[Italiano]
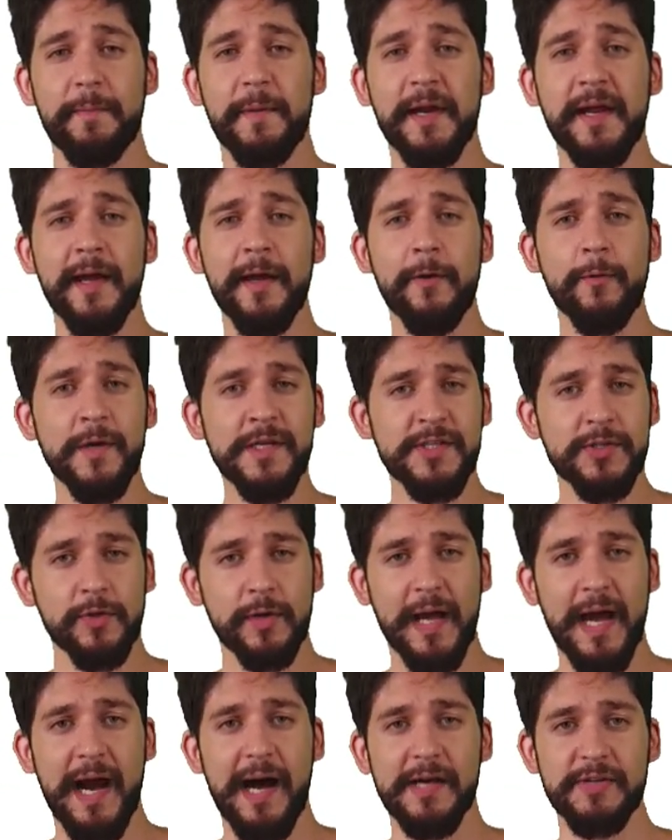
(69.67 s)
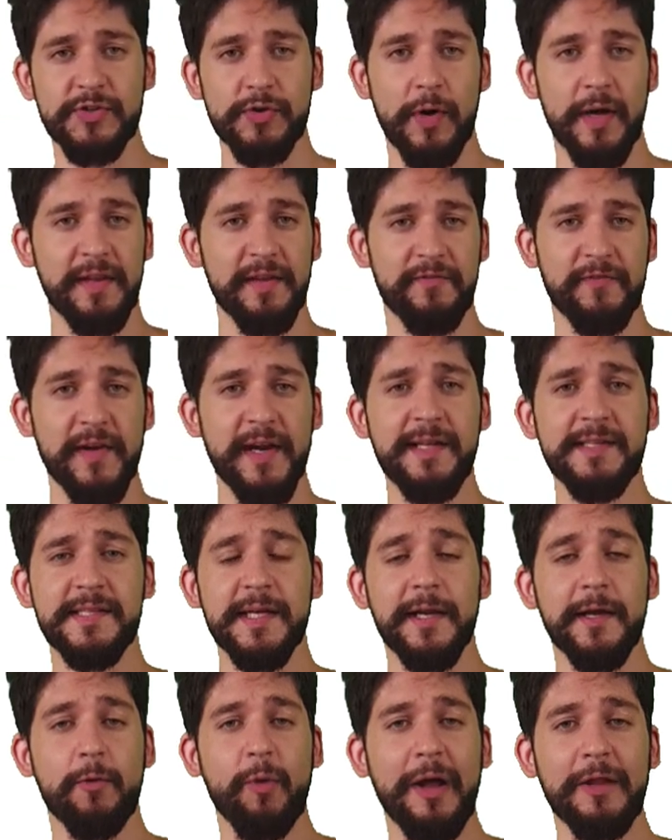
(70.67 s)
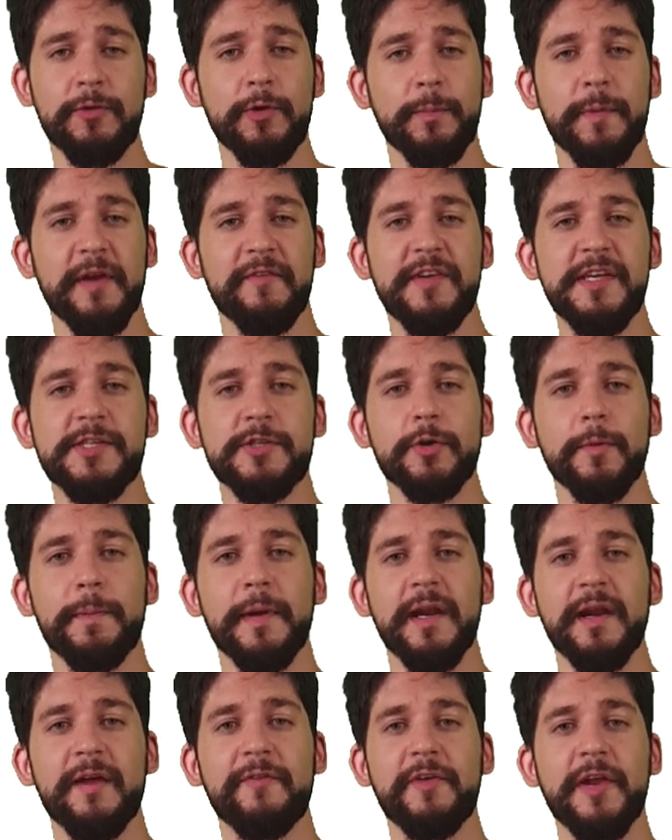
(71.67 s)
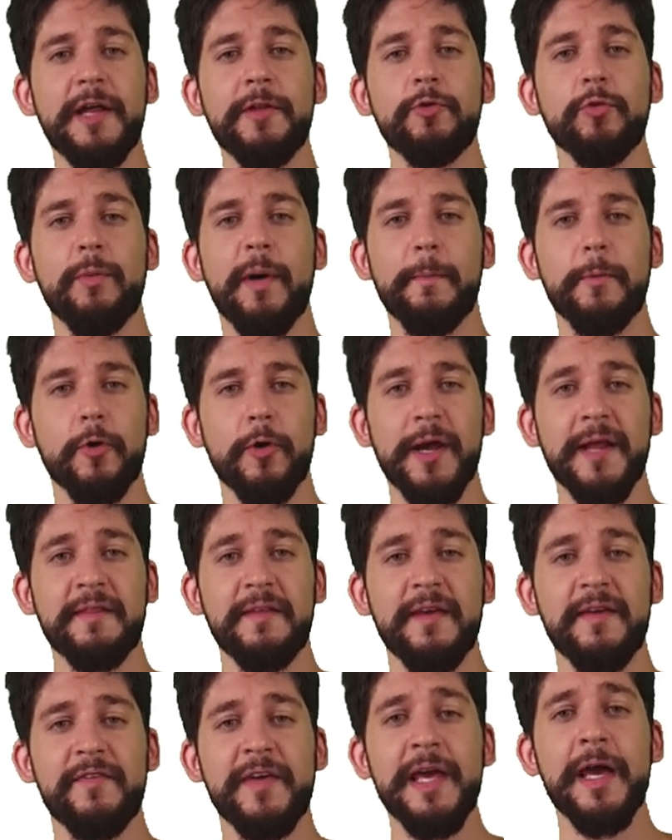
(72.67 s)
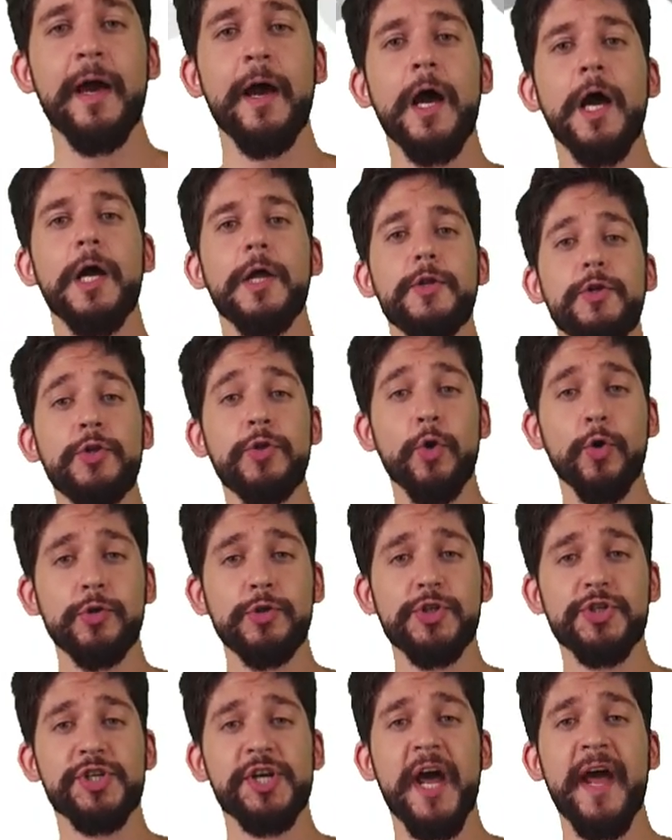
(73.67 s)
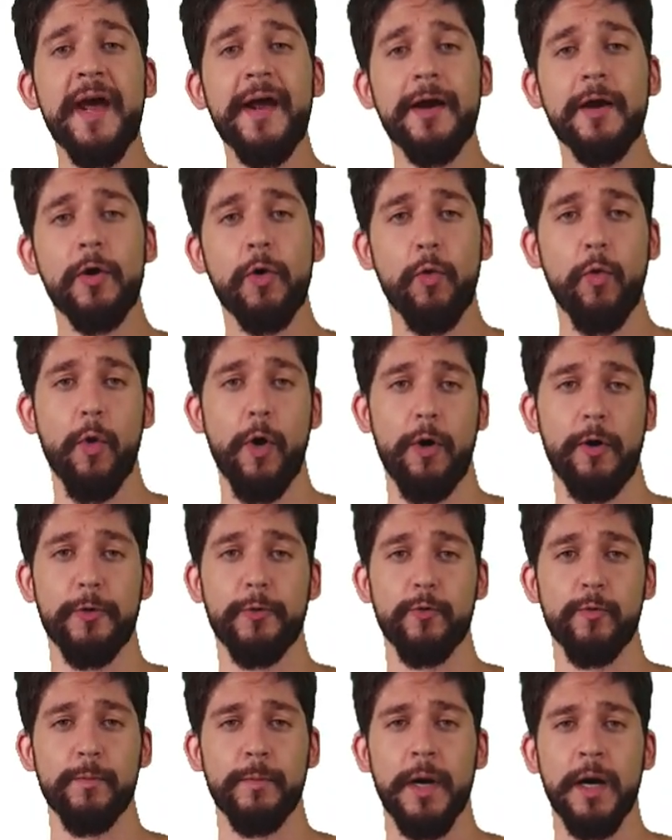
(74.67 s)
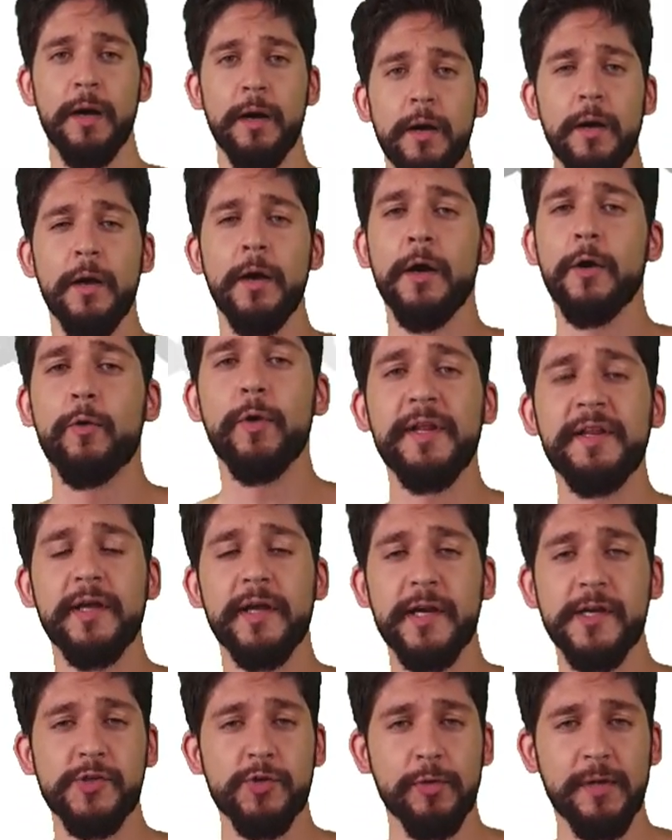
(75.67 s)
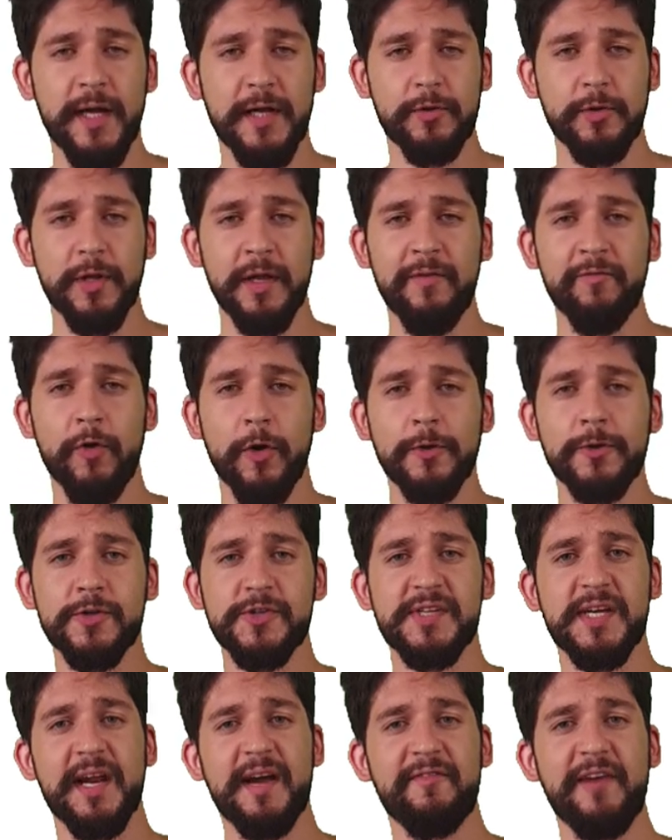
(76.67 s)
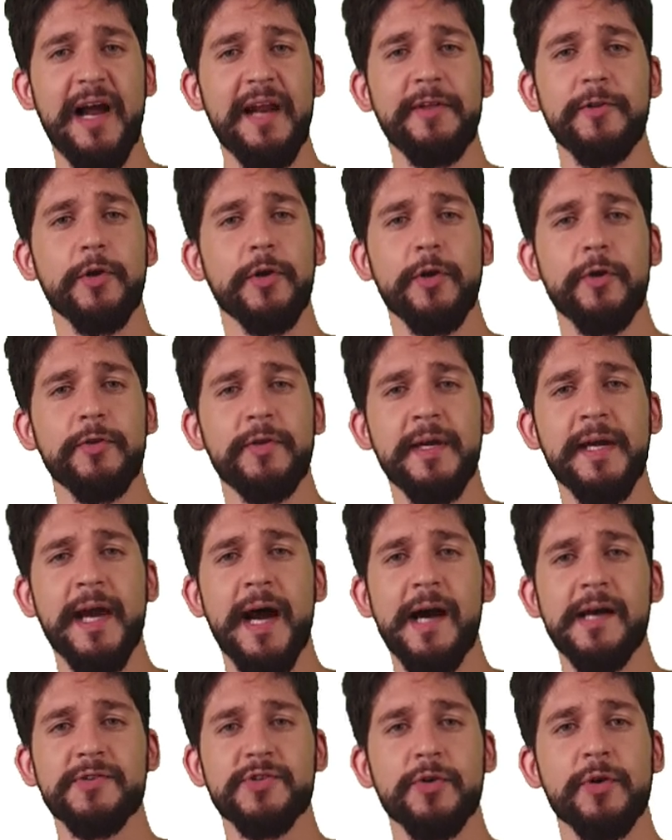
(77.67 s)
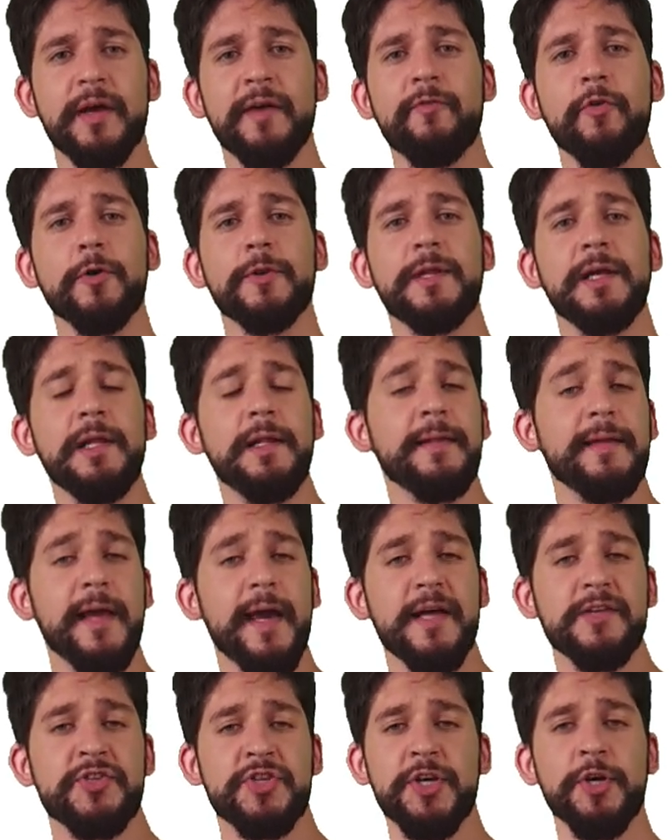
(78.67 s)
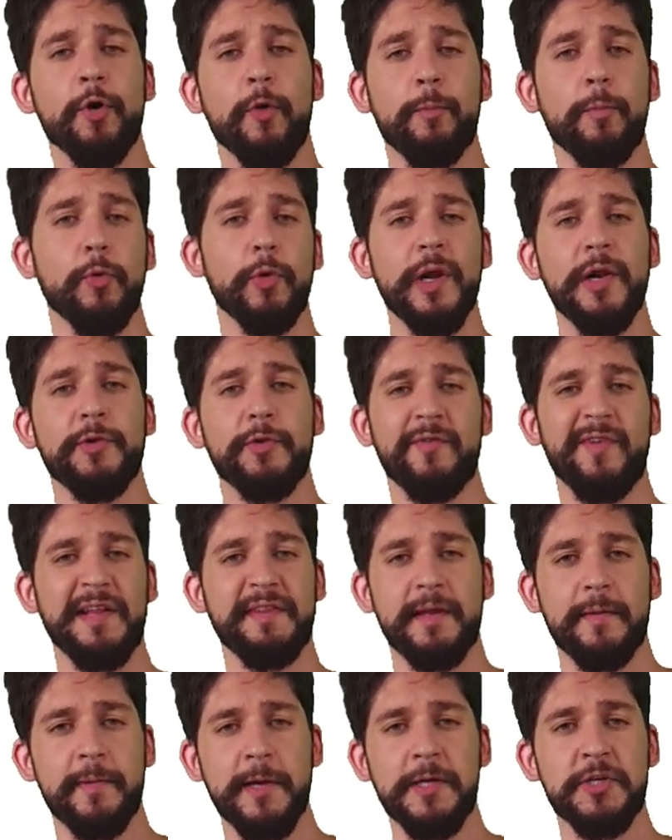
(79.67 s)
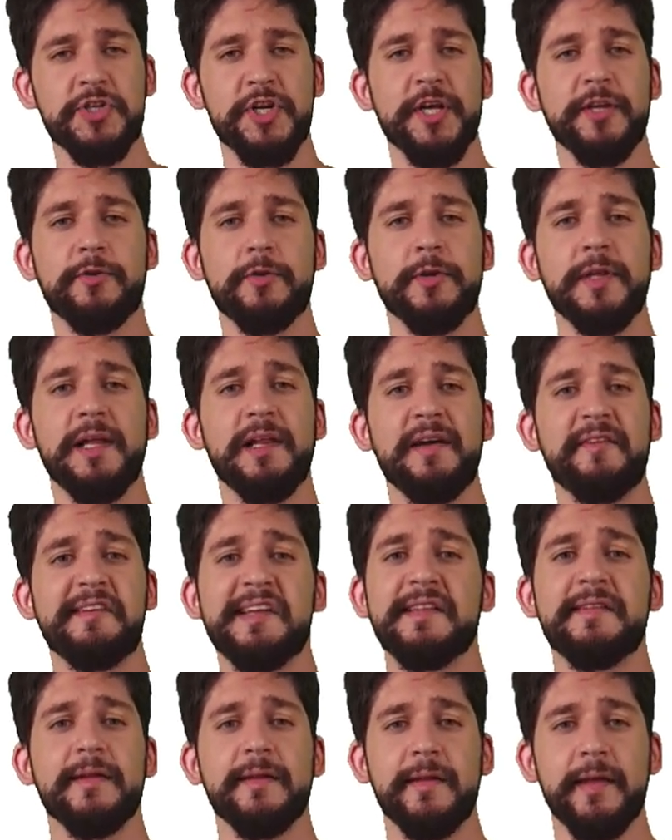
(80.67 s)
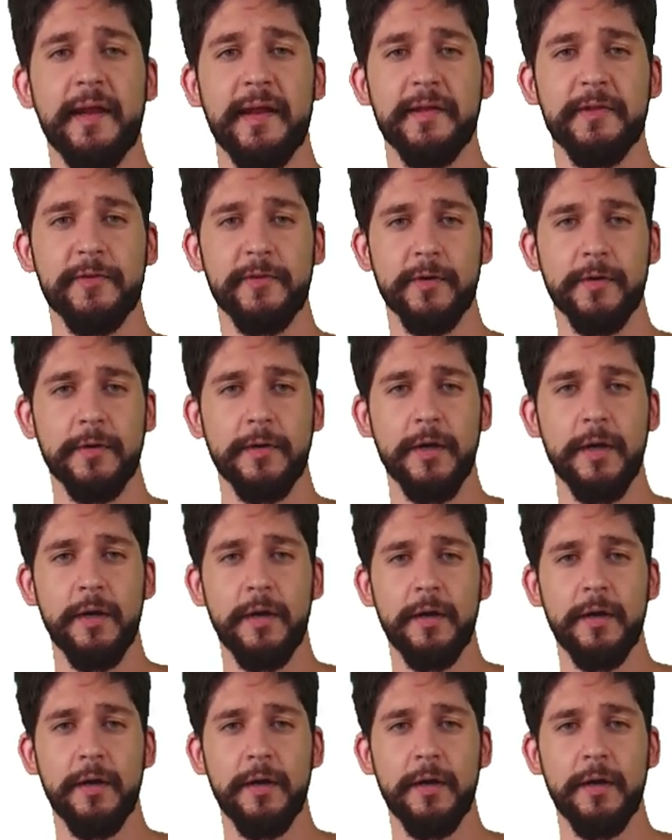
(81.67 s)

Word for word: perché in questo caso, a differenza di quanto previsto per i referendum abrogativi, non c'è quorum. Quindi il risultato del voto sarà valido in ogni caso, che voti il 10 oppure il 90% degli aventi diritto.